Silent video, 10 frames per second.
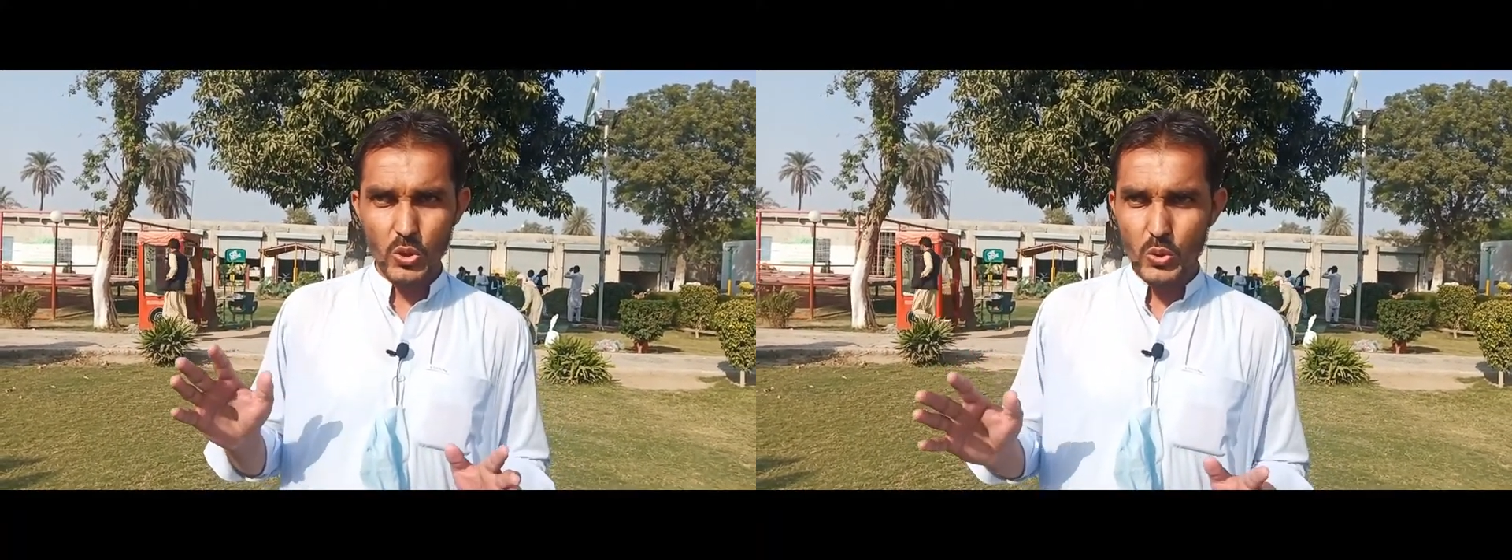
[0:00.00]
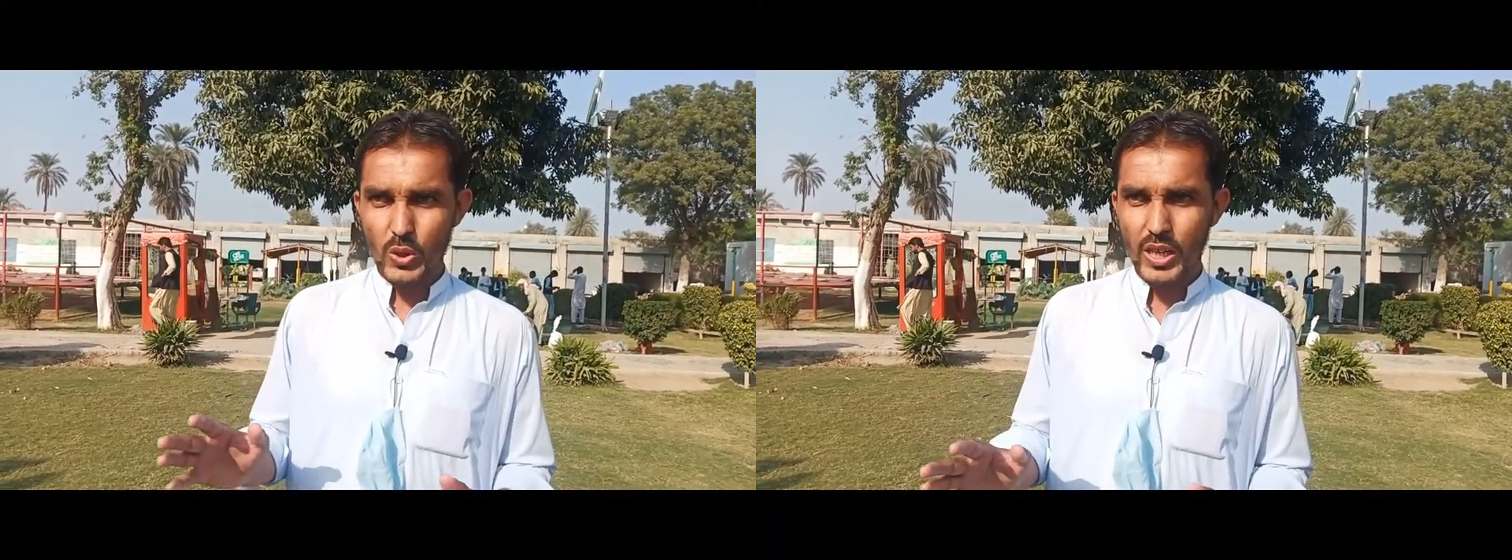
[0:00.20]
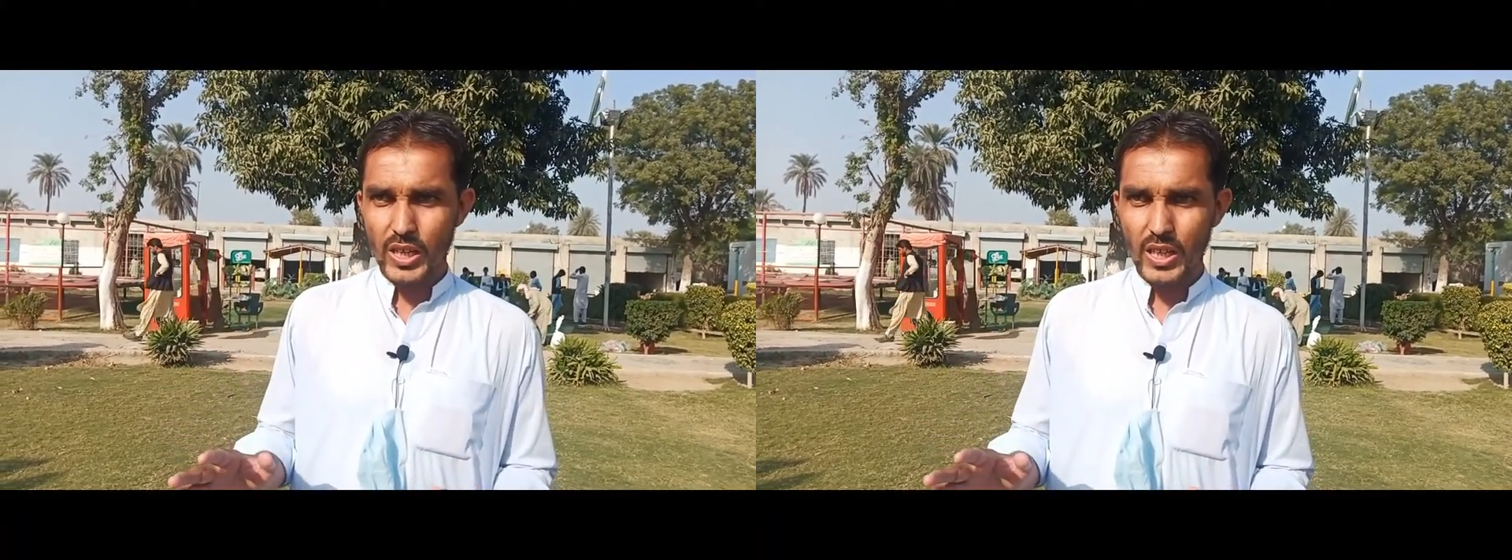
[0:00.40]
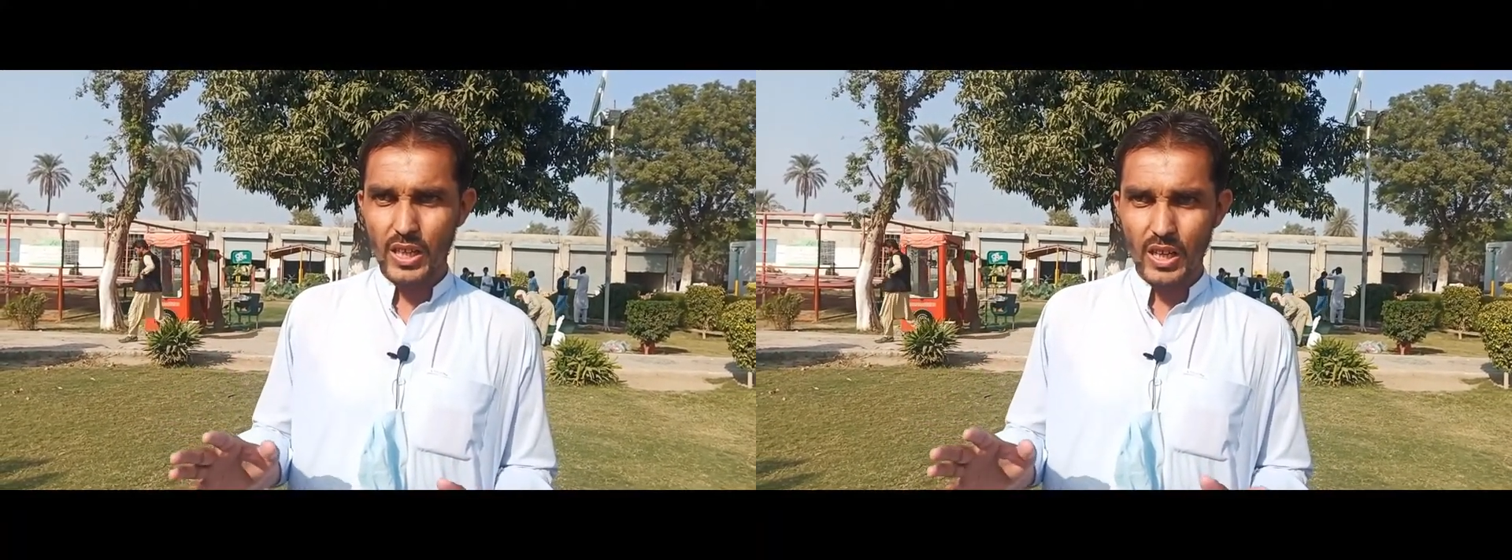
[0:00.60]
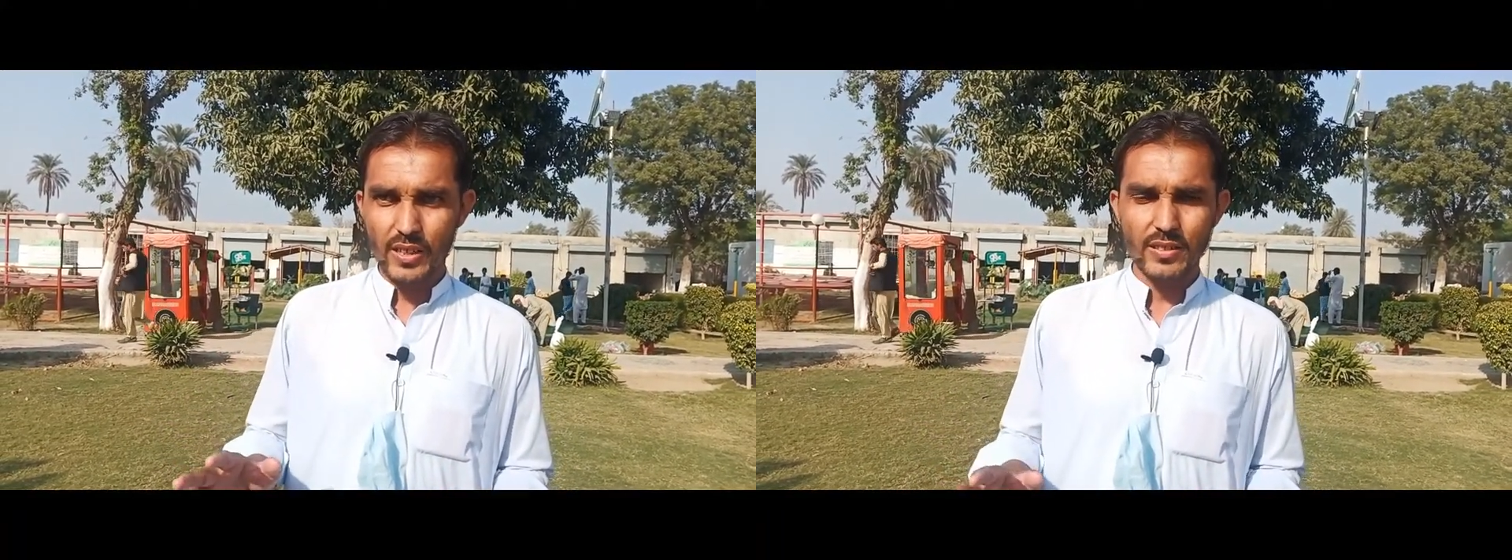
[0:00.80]
झूले हैं
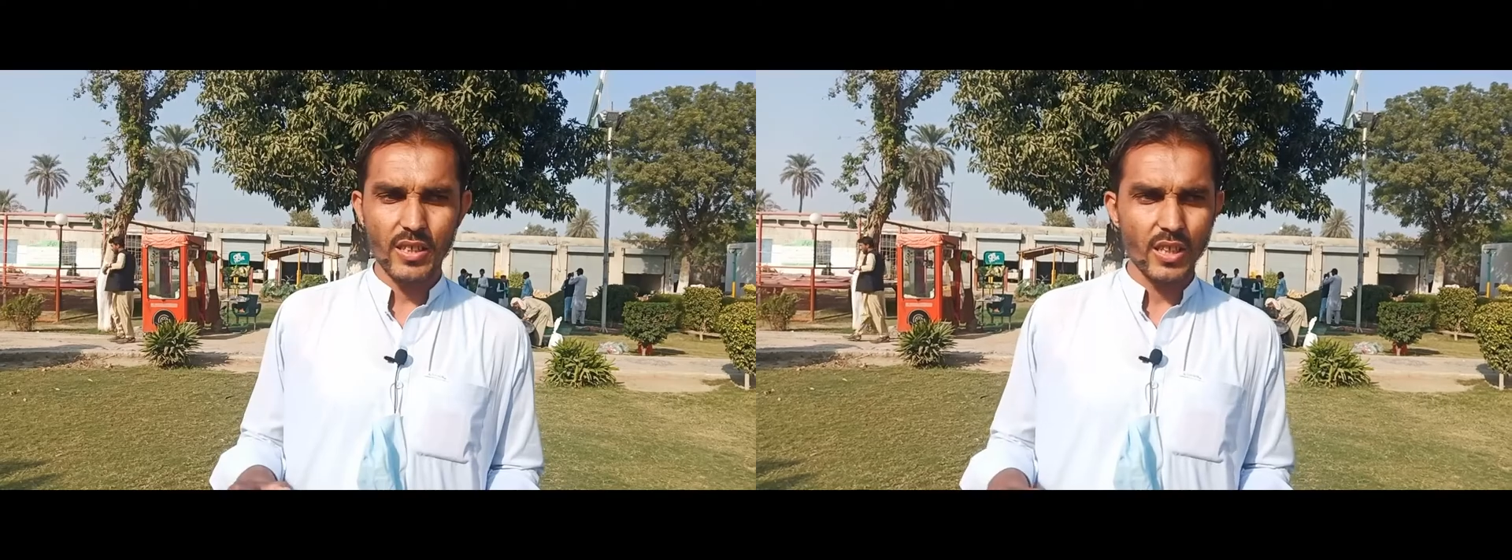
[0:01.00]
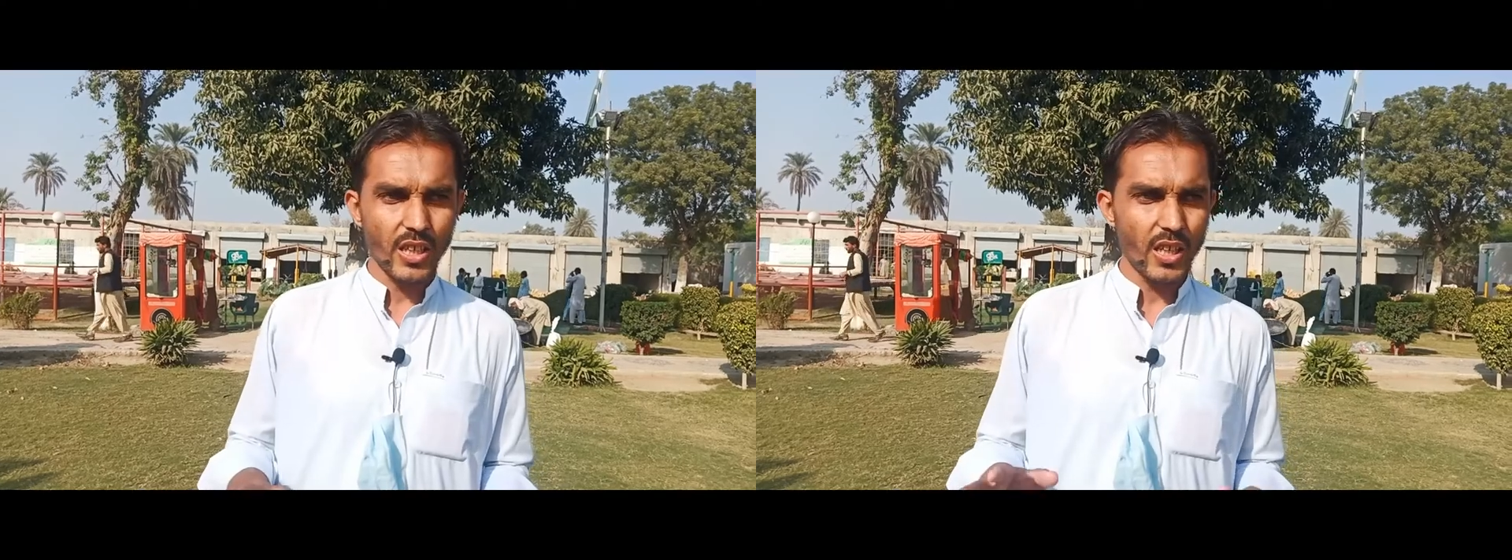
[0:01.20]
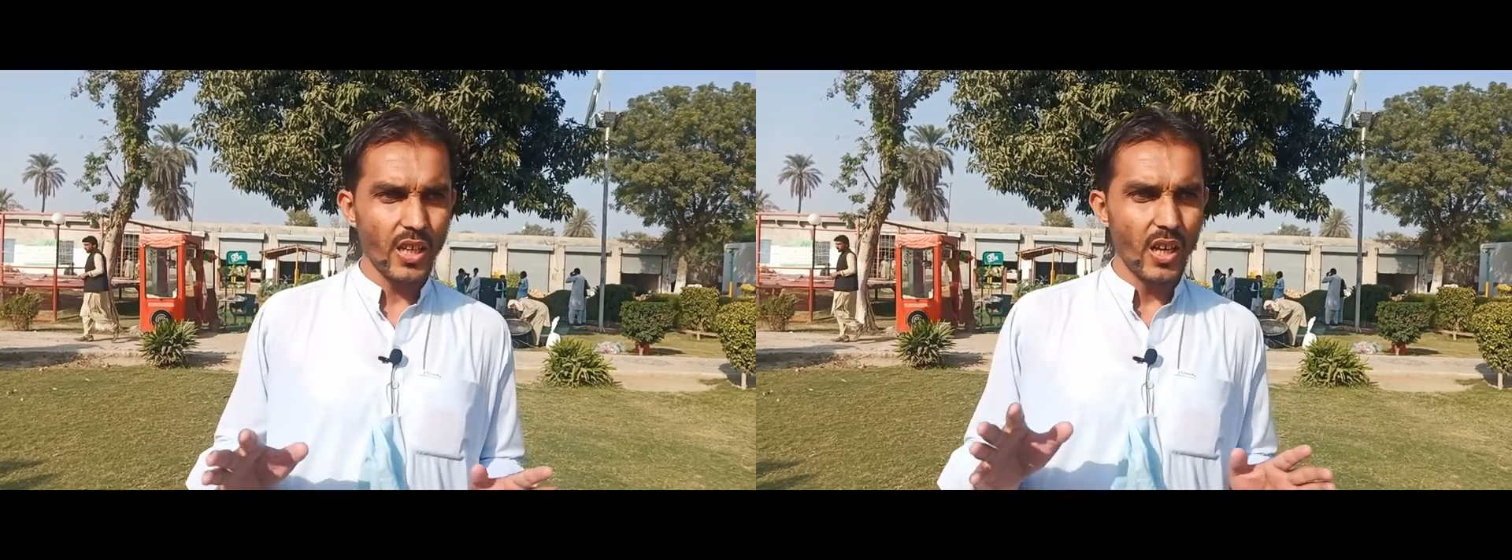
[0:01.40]
ख़ास करके